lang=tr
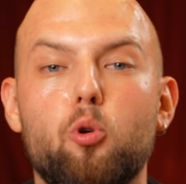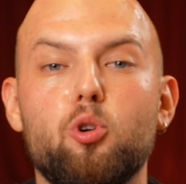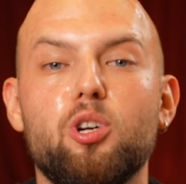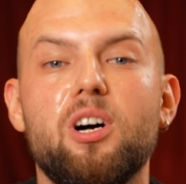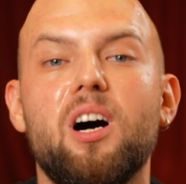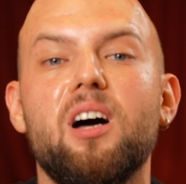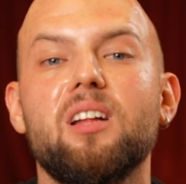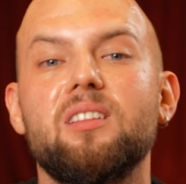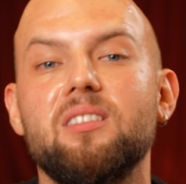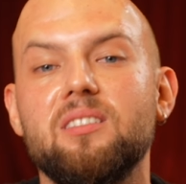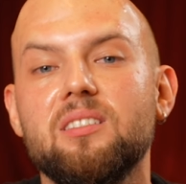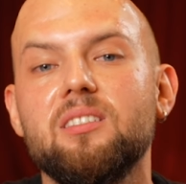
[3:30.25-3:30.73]
O
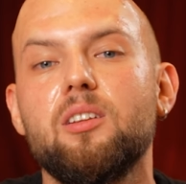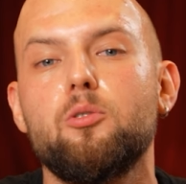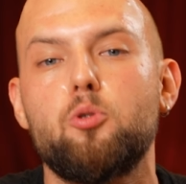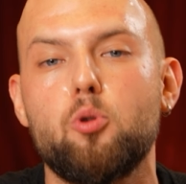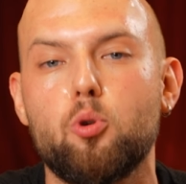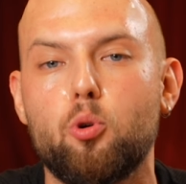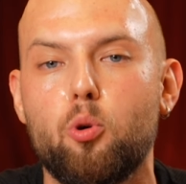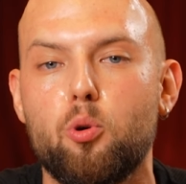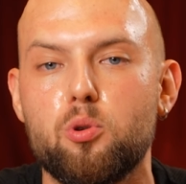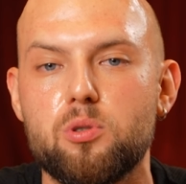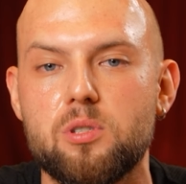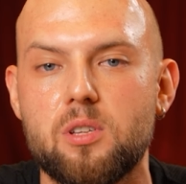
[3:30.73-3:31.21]
rahatlığı da
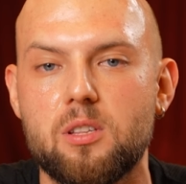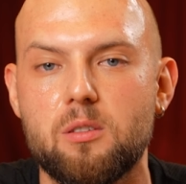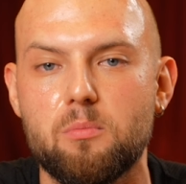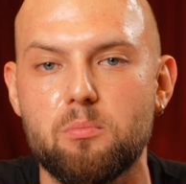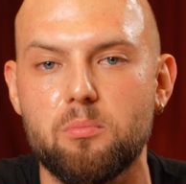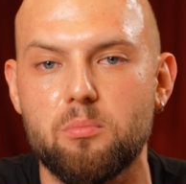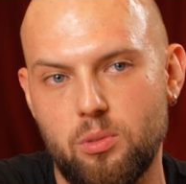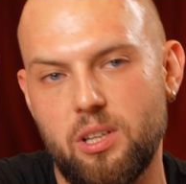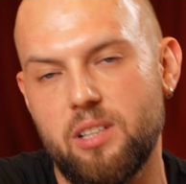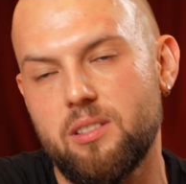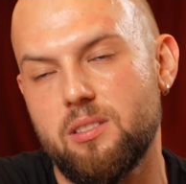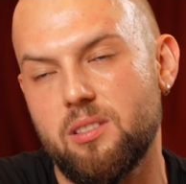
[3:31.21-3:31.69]
çok
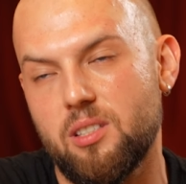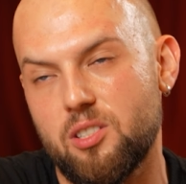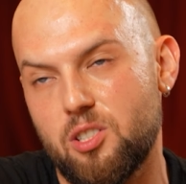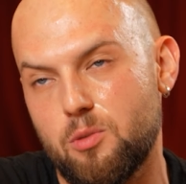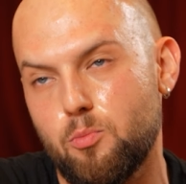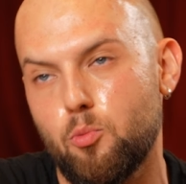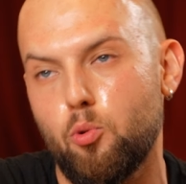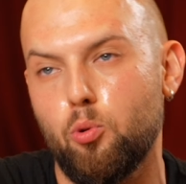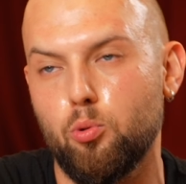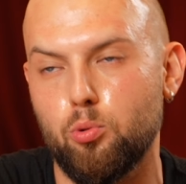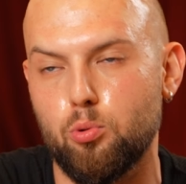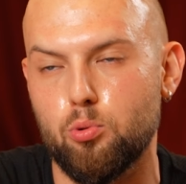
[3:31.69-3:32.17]
özledim hani
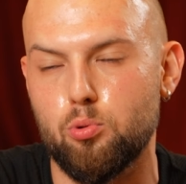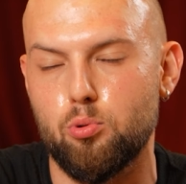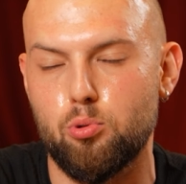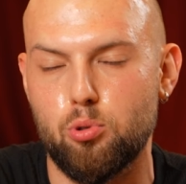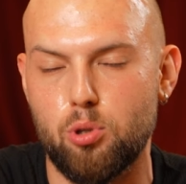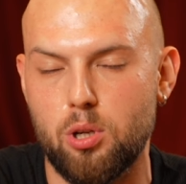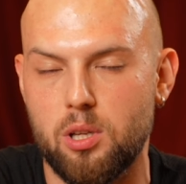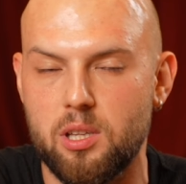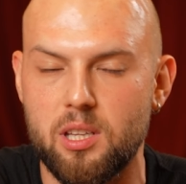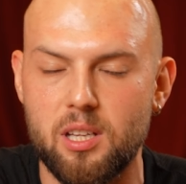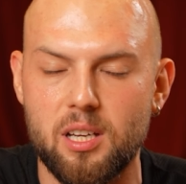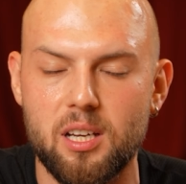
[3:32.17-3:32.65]
saçım olduğu
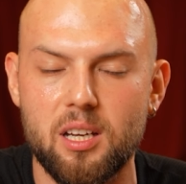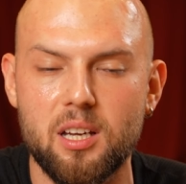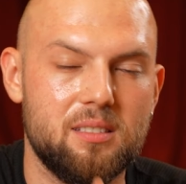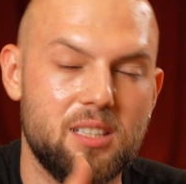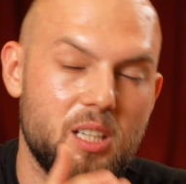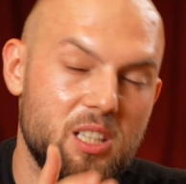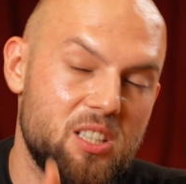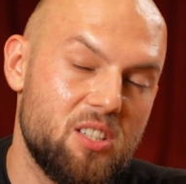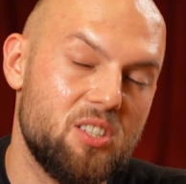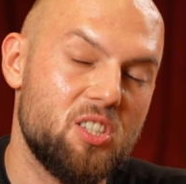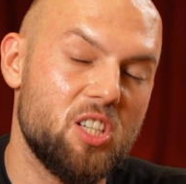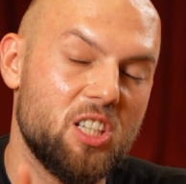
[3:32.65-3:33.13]
sürede.
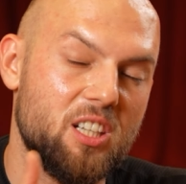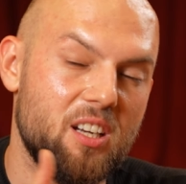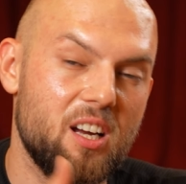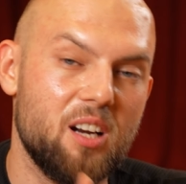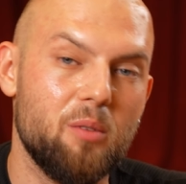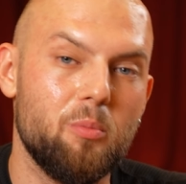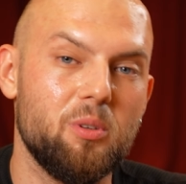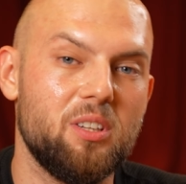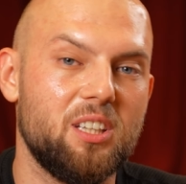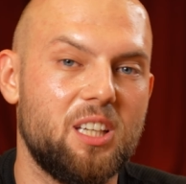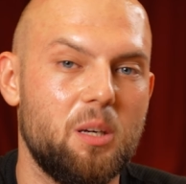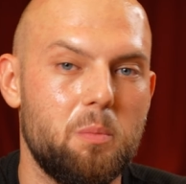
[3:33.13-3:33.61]
Saçı
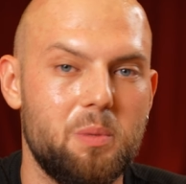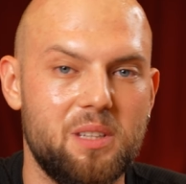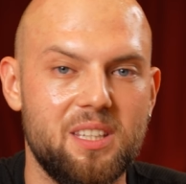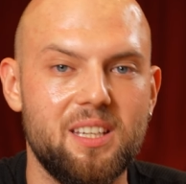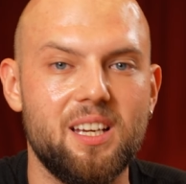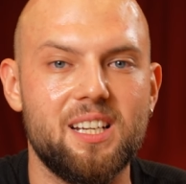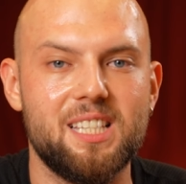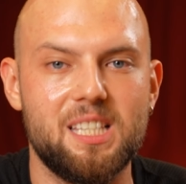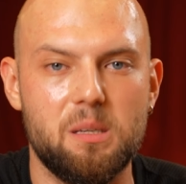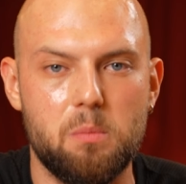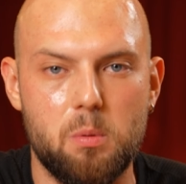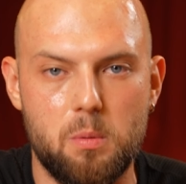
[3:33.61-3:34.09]
çıkarmadaki bir
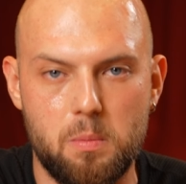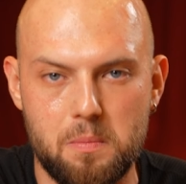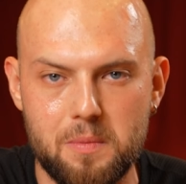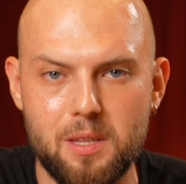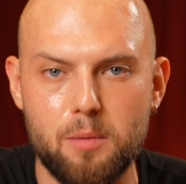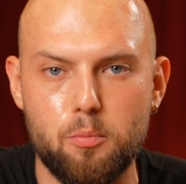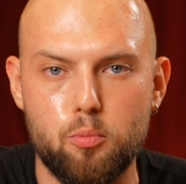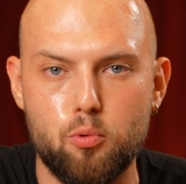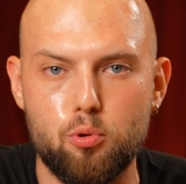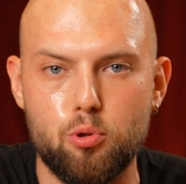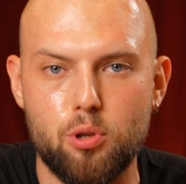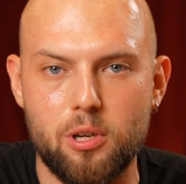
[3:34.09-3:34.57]
diğer sebebim
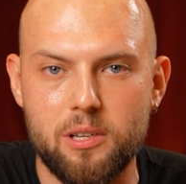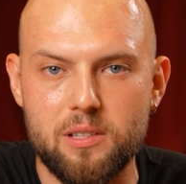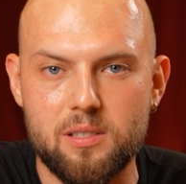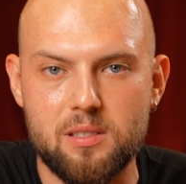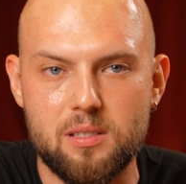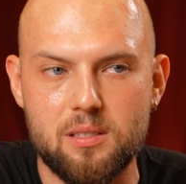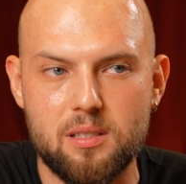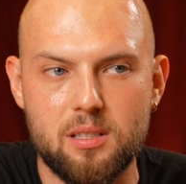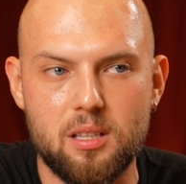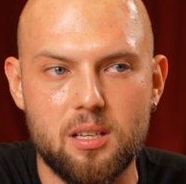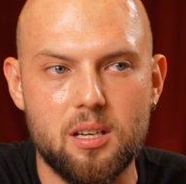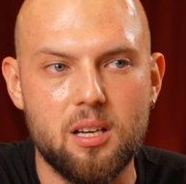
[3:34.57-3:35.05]
de buydu
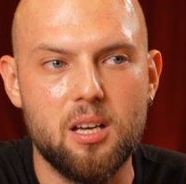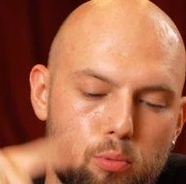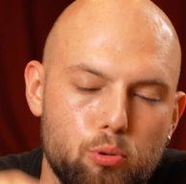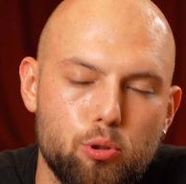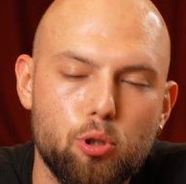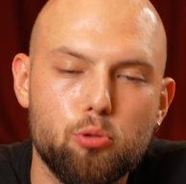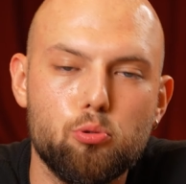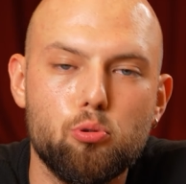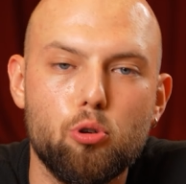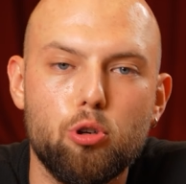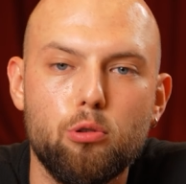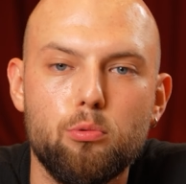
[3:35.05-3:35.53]
aslında.
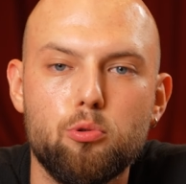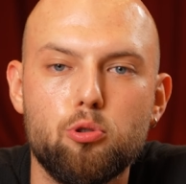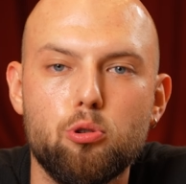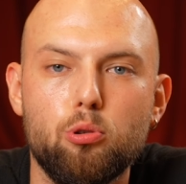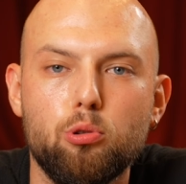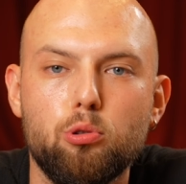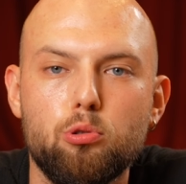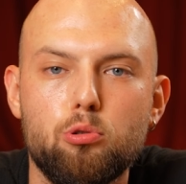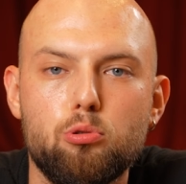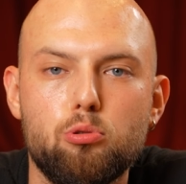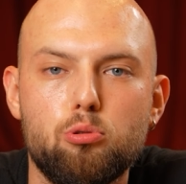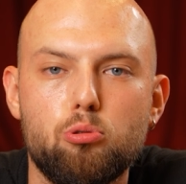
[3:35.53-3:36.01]
Burada sormuş
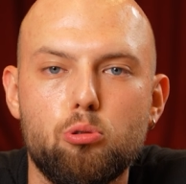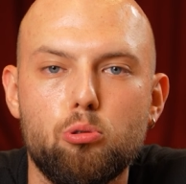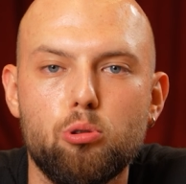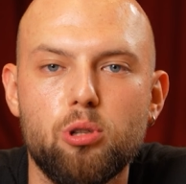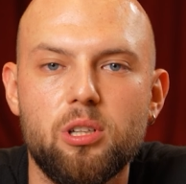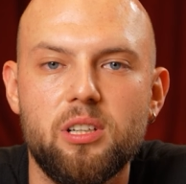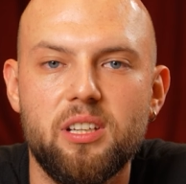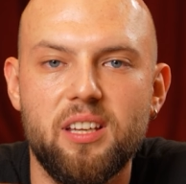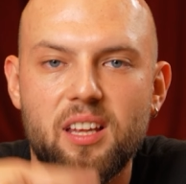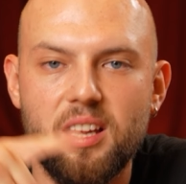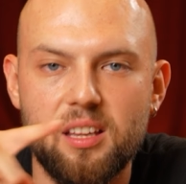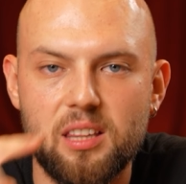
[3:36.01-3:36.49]
olduğunuz
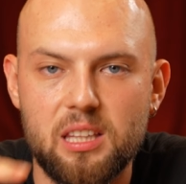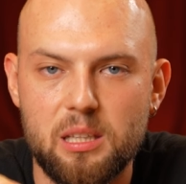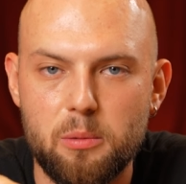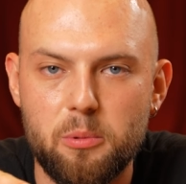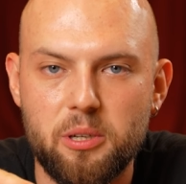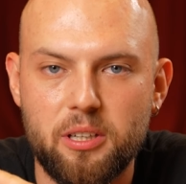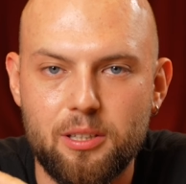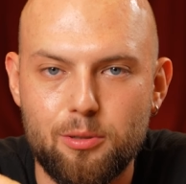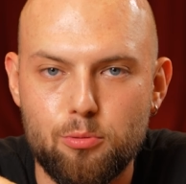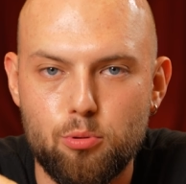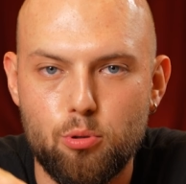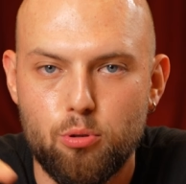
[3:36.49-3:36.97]
soruları
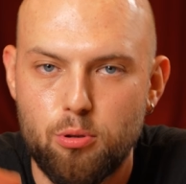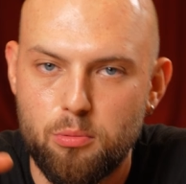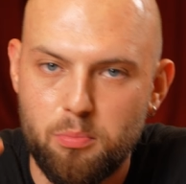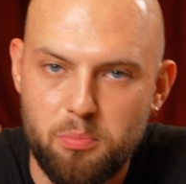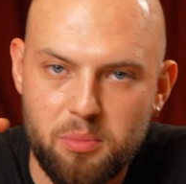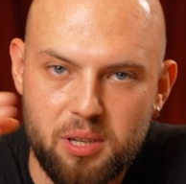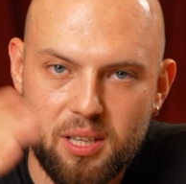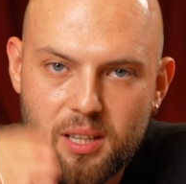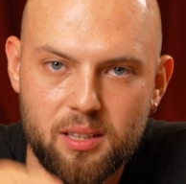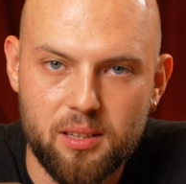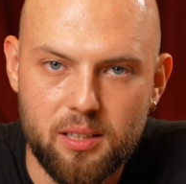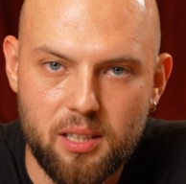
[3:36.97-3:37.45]
yanıtlamak
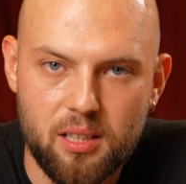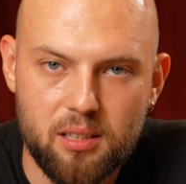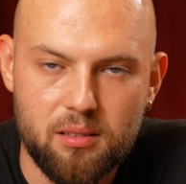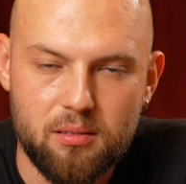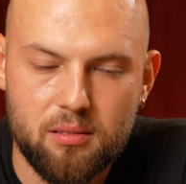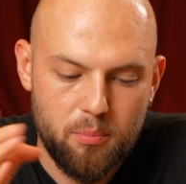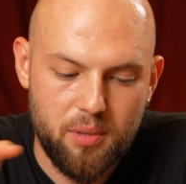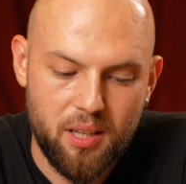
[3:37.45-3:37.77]
istiyorum bir yandan.